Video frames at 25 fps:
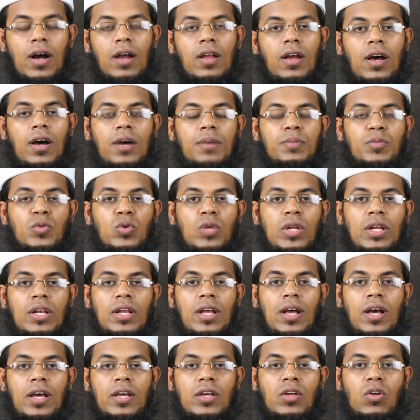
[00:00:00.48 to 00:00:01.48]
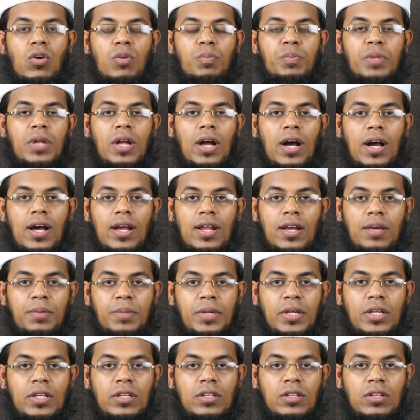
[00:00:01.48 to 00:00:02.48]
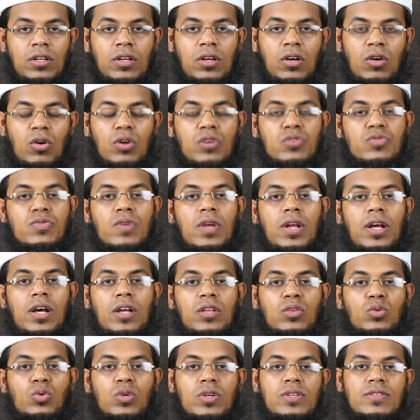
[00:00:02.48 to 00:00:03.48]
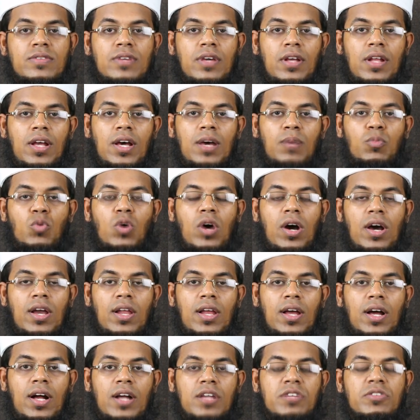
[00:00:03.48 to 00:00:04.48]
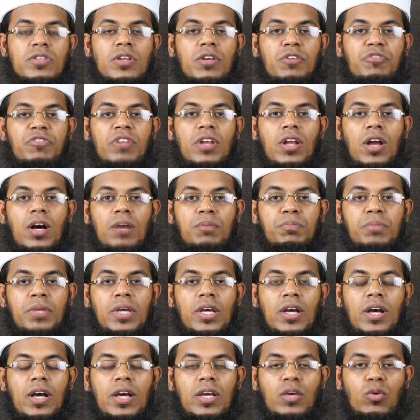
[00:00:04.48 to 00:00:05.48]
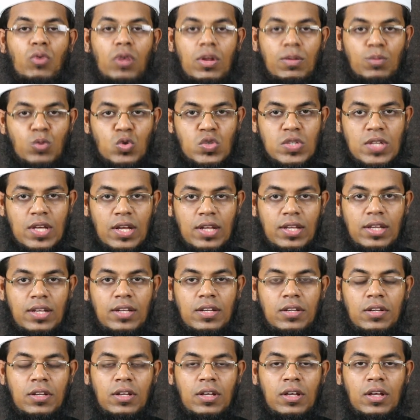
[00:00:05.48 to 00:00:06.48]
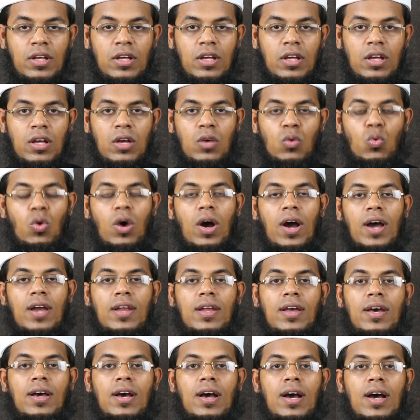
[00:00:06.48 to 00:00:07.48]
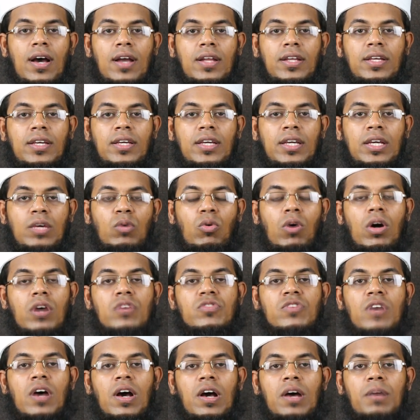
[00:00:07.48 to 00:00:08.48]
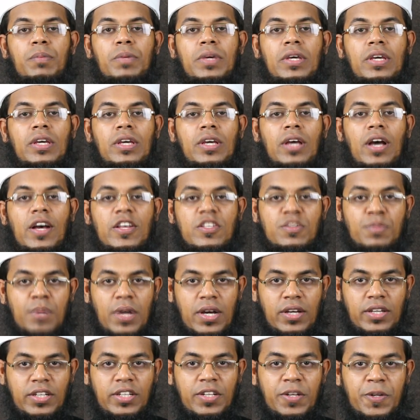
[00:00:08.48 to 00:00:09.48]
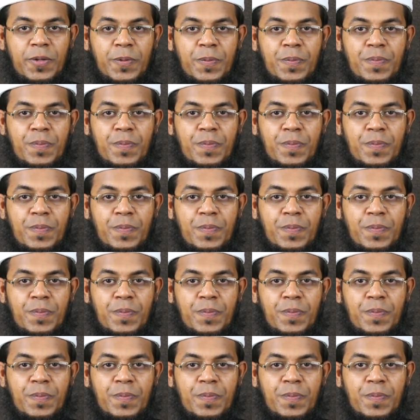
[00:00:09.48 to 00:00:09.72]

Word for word: আলহামদুলিল্লাহ হিরব্বিল আলমিন ওসলাত ওয়াসালাম আলা আশরাফিল আম্বিয়া ইওয়াল মুরসালিন ও আলা আলিহি ও আসহাবিহি আজমাইন